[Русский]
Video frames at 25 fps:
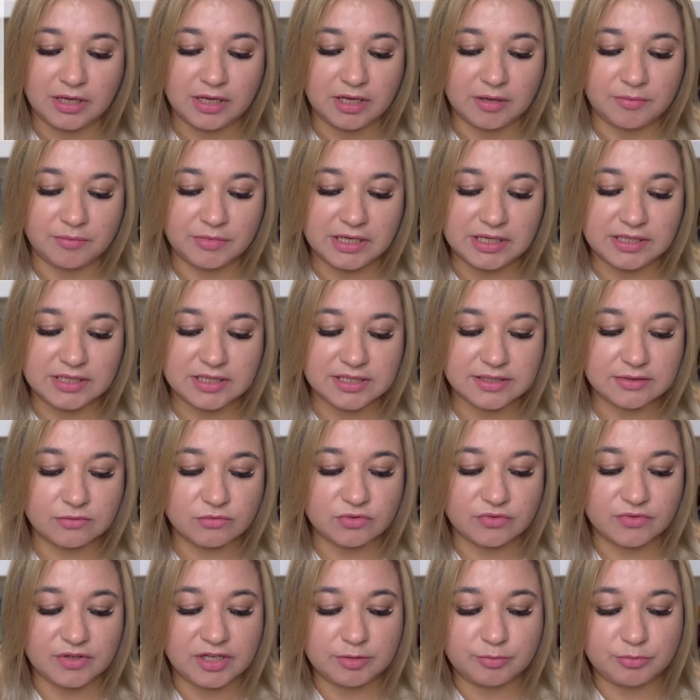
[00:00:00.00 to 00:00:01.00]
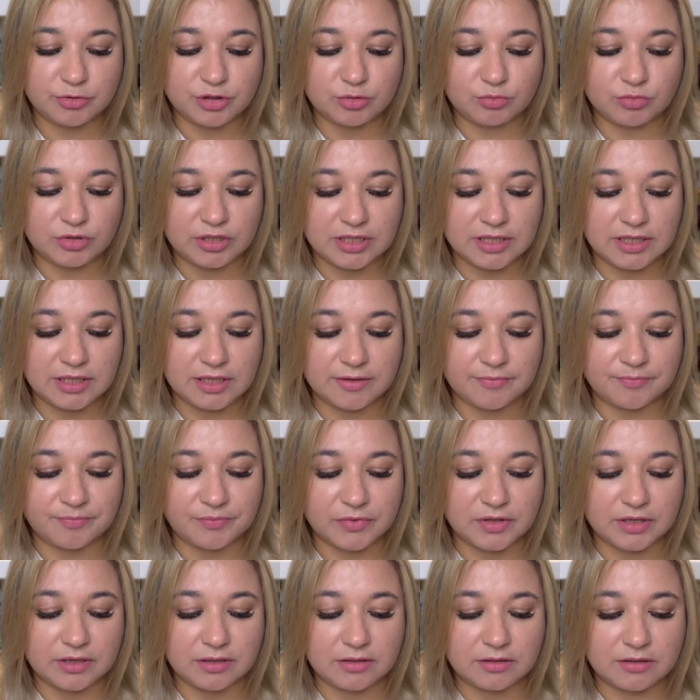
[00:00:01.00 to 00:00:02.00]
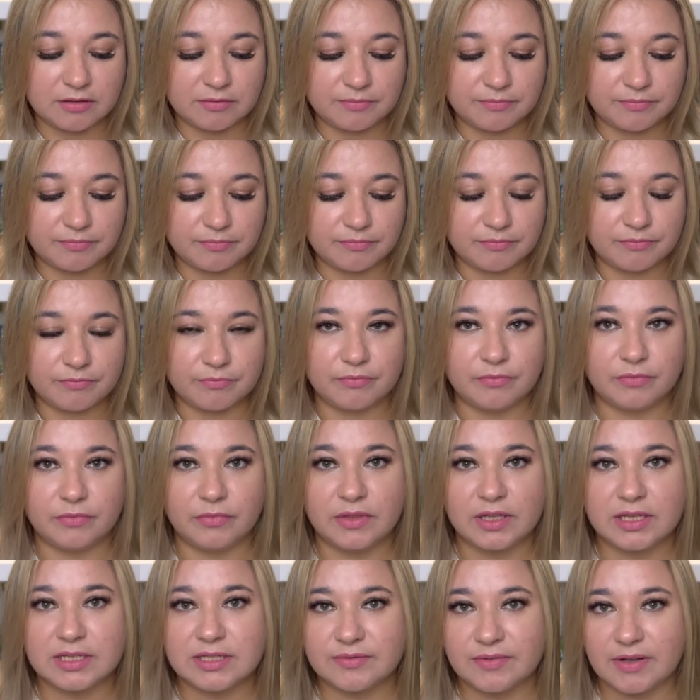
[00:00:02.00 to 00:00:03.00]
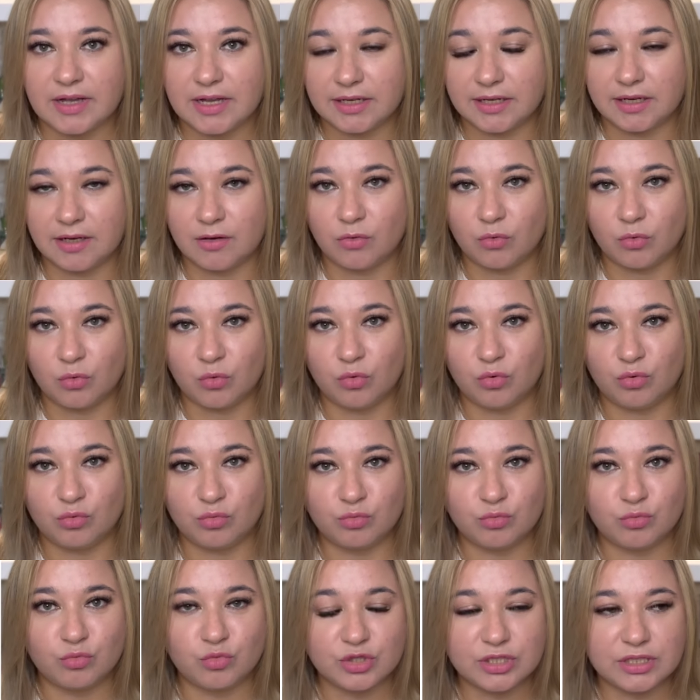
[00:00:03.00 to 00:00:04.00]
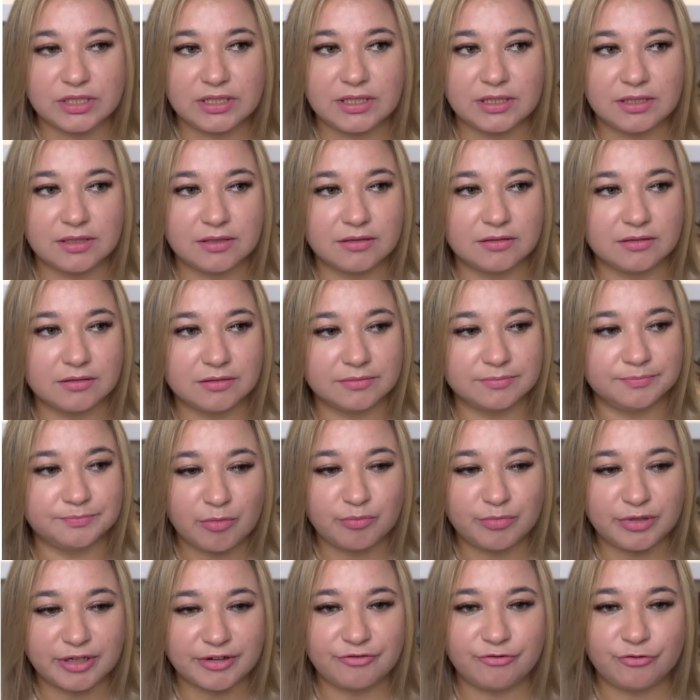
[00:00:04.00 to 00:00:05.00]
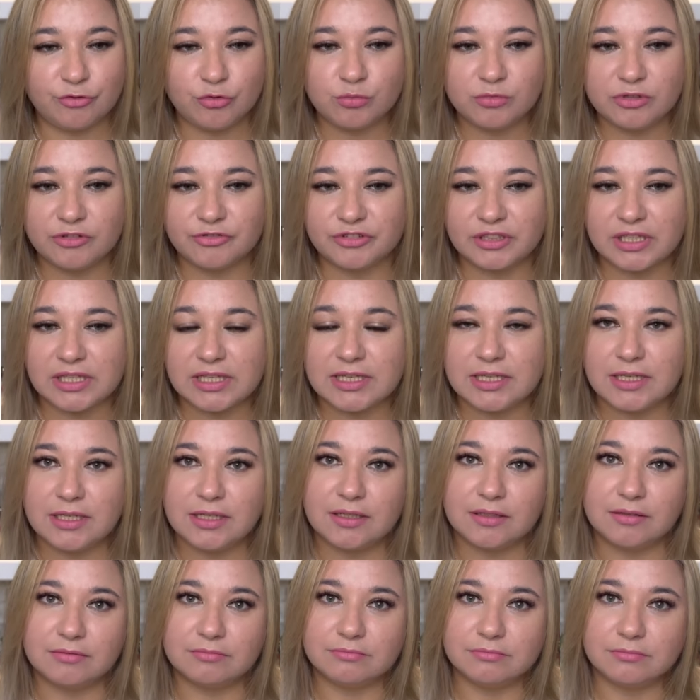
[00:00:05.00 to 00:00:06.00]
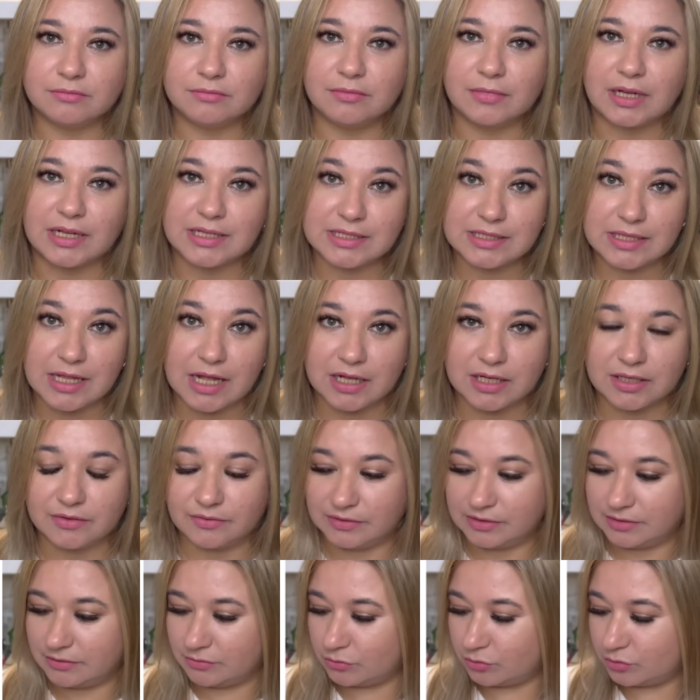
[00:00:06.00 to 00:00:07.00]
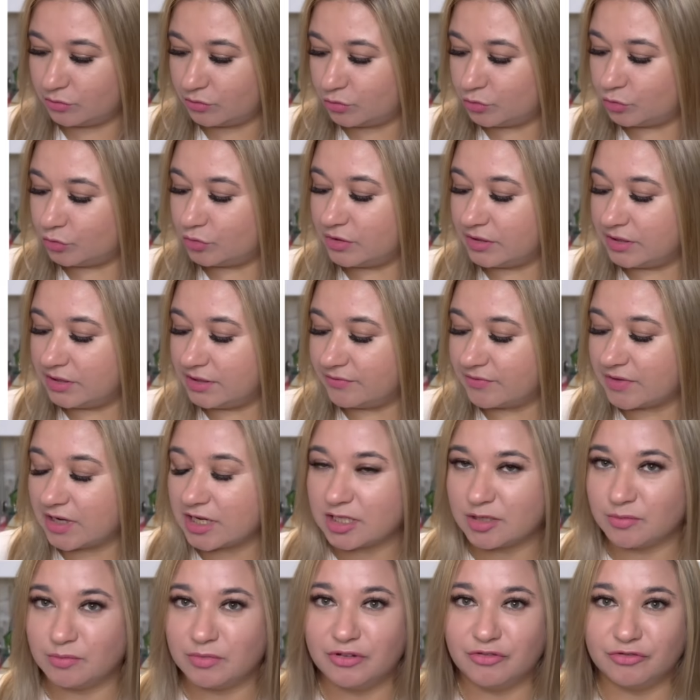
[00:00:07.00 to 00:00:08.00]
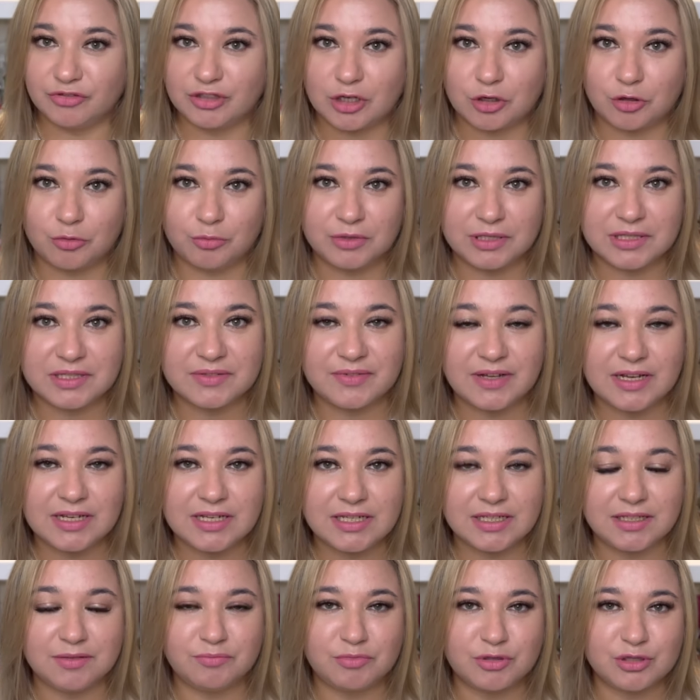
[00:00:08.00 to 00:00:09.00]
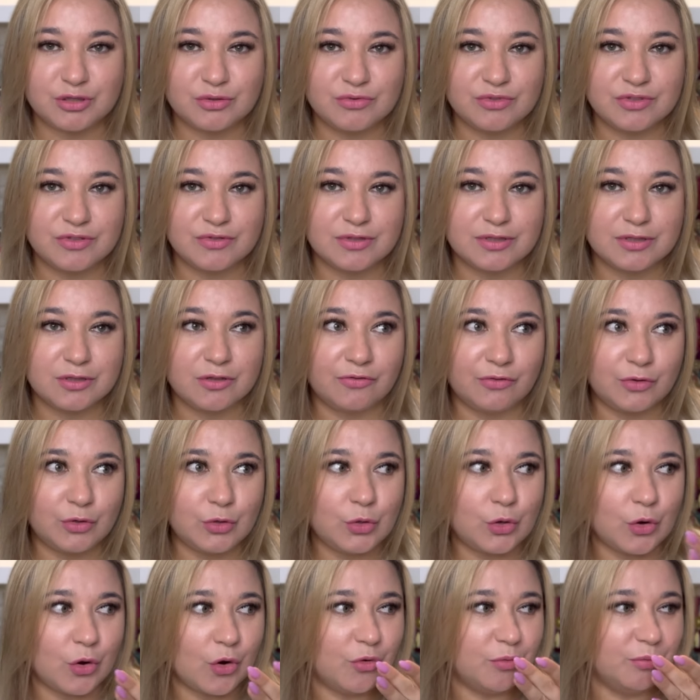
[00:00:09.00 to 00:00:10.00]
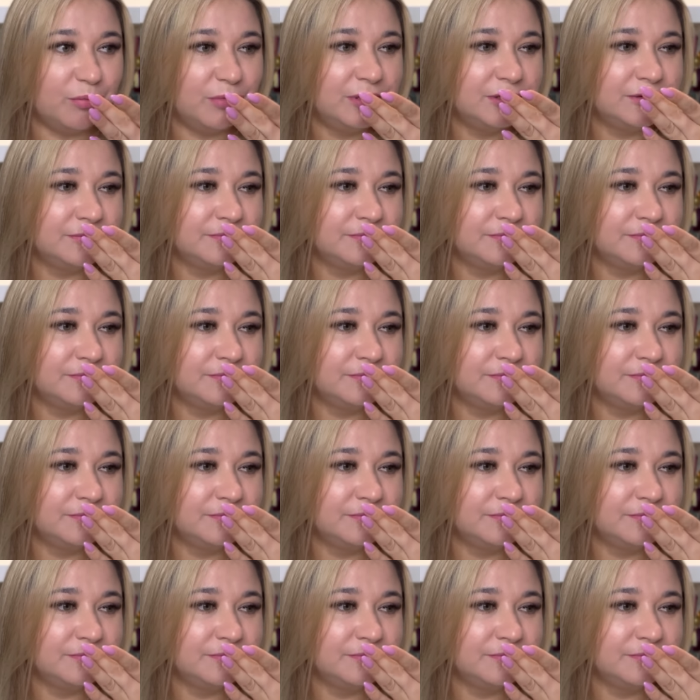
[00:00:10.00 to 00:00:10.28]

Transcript: Мне единственное удивляет, почему такие э, названия у мужских э, парфюмов такие одинаковые. чуть ли не в каждом втором названии присутствует слово home.